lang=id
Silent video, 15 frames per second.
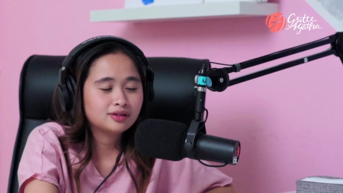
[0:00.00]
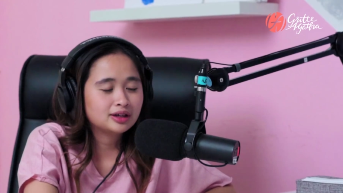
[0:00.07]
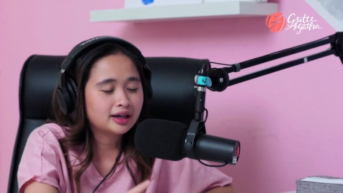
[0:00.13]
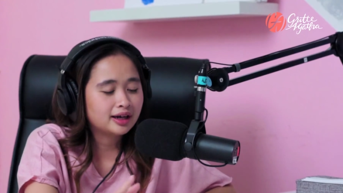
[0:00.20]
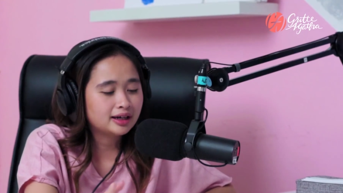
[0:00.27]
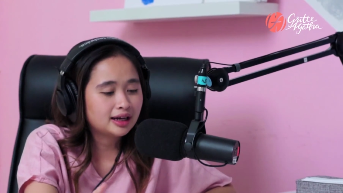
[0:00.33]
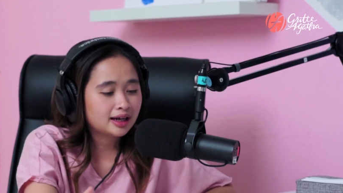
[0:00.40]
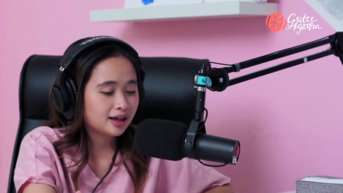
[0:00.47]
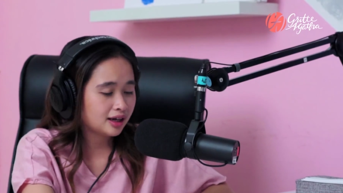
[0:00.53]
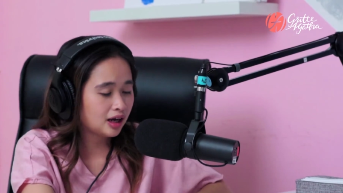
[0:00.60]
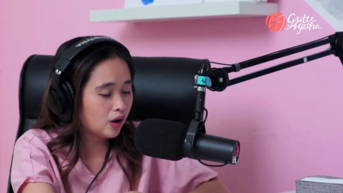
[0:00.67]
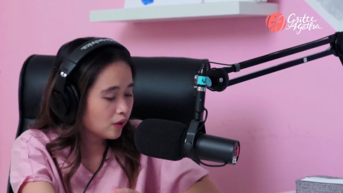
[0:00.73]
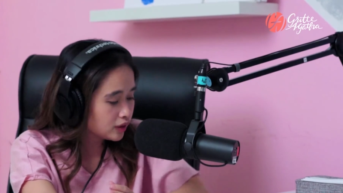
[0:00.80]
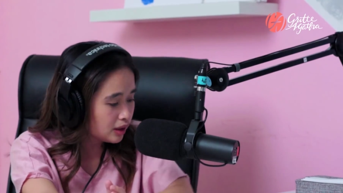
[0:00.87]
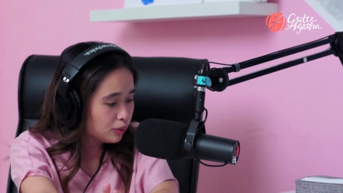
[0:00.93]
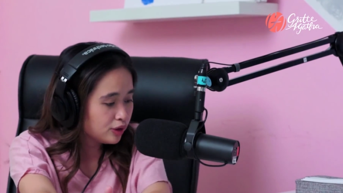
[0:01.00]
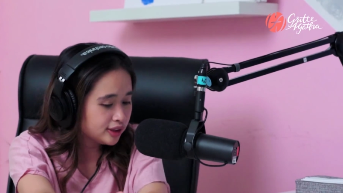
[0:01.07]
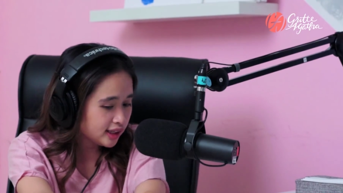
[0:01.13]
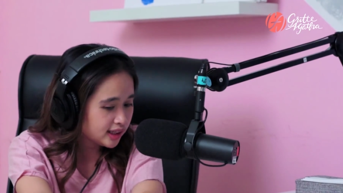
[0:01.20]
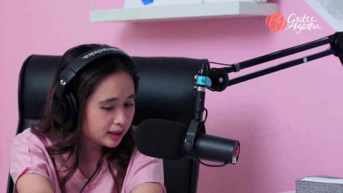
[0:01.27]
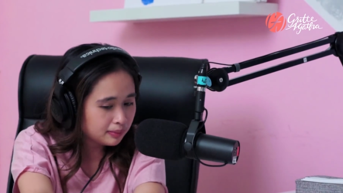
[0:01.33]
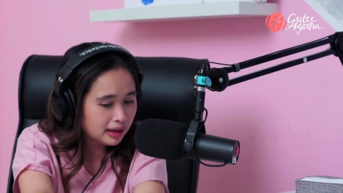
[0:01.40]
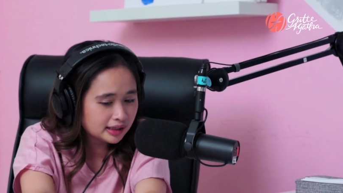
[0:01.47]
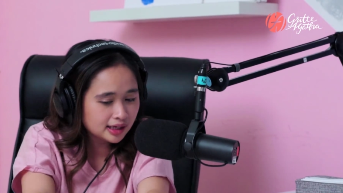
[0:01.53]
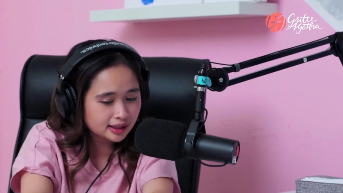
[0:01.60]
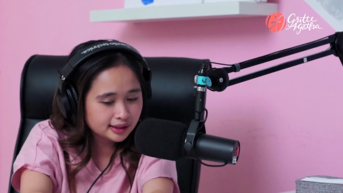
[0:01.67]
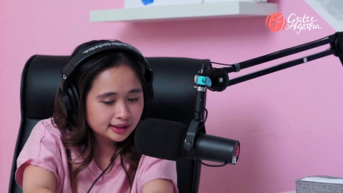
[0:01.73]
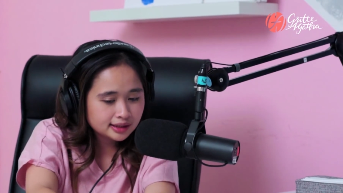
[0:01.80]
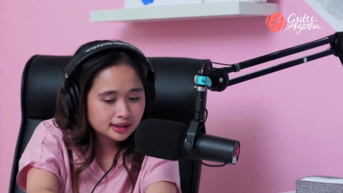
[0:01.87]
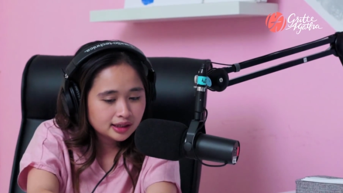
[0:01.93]
oke nah kalau kita boleh tarik ke belakang
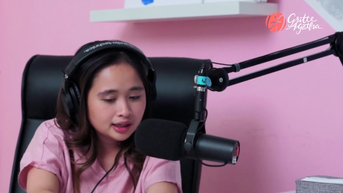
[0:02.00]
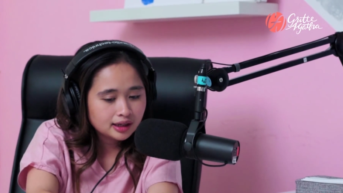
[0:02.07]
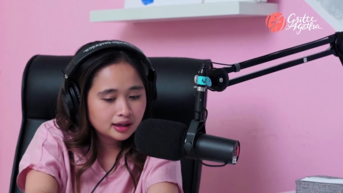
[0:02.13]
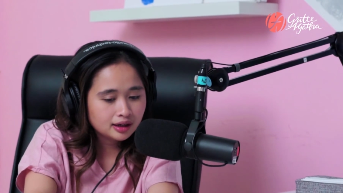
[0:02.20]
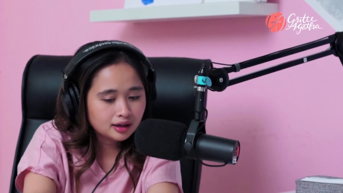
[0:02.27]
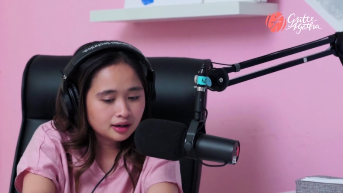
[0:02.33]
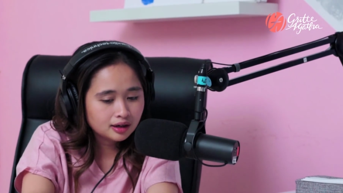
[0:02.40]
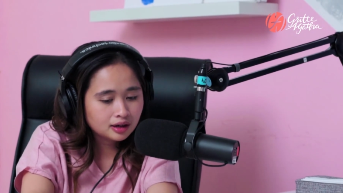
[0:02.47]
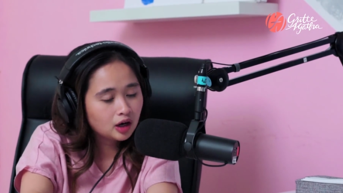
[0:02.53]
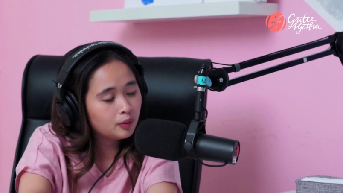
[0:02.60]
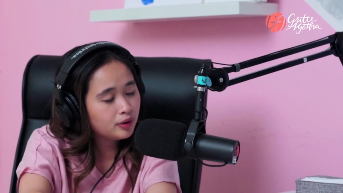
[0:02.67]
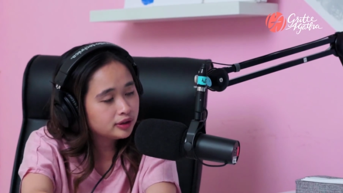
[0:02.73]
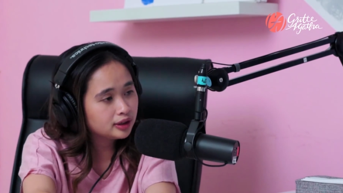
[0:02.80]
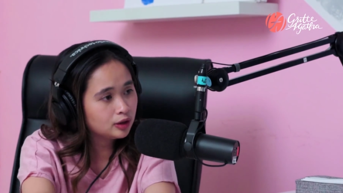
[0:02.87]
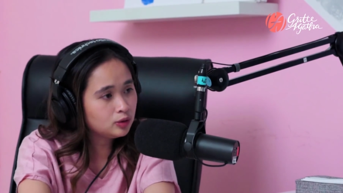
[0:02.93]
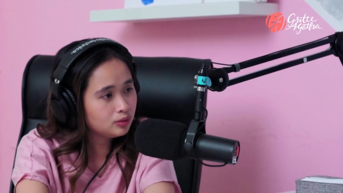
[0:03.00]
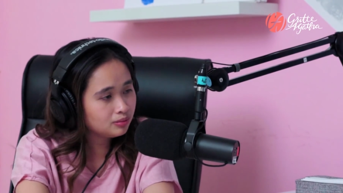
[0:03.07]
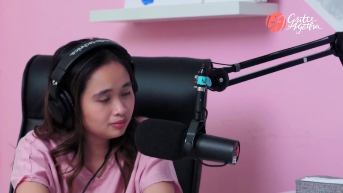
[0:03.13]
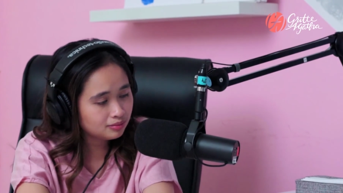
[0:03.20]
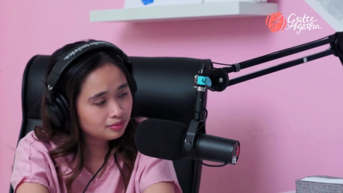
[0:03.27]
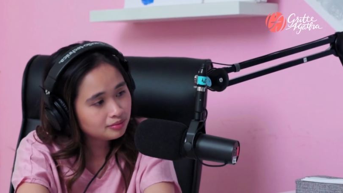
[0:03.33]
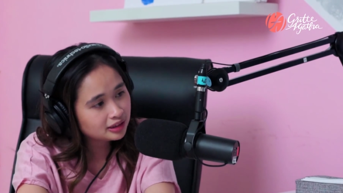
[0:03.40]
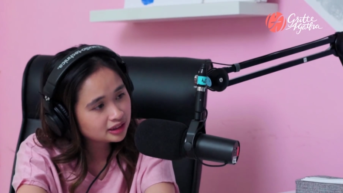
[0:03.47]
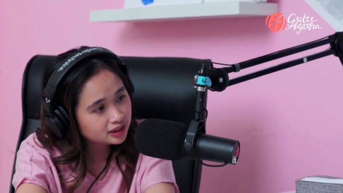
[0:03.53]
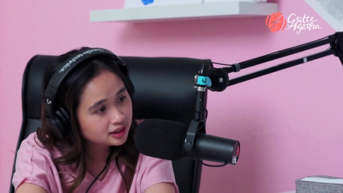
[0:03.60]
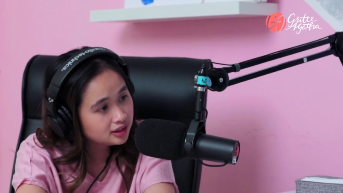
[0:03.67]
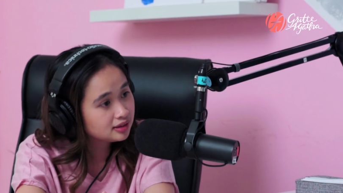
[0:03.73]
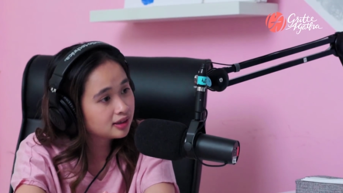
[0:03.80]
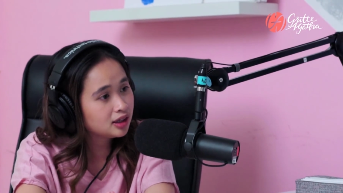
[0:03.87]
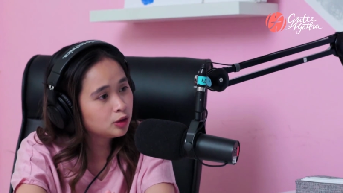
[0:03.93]
nih kalau boleh tahu mbak
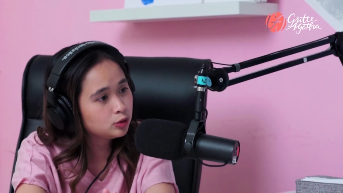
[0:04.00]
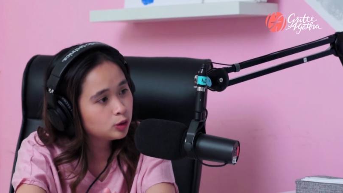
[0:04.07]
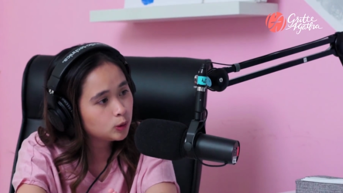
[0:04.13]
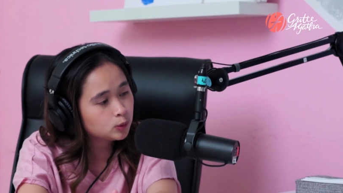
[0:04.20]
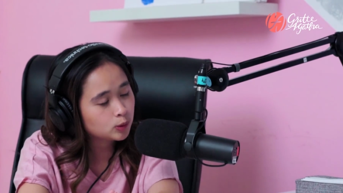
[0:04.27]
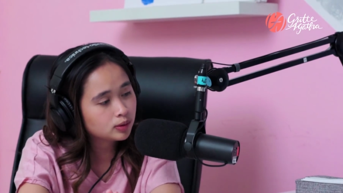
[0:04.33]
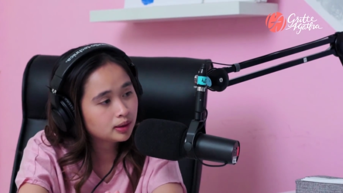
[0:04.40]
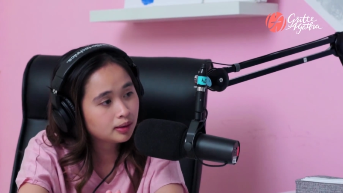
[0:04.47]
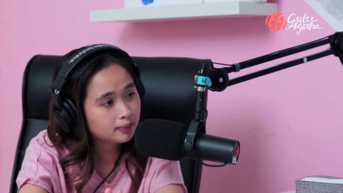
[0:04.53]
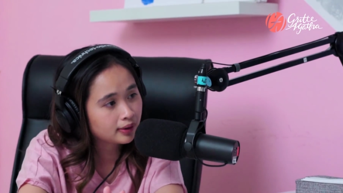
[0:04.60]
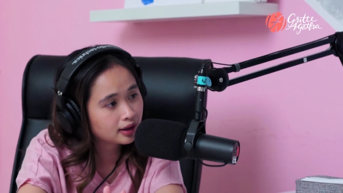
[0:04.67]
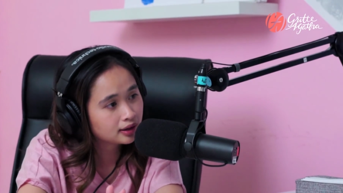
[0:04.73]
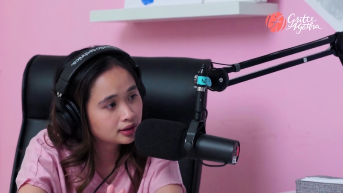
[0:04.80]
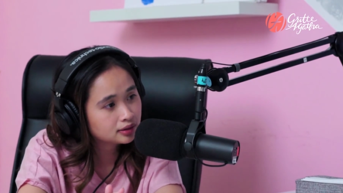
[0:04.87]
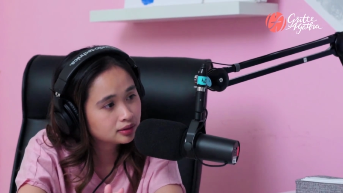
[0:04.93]
sendiri sekarang udah umur berapa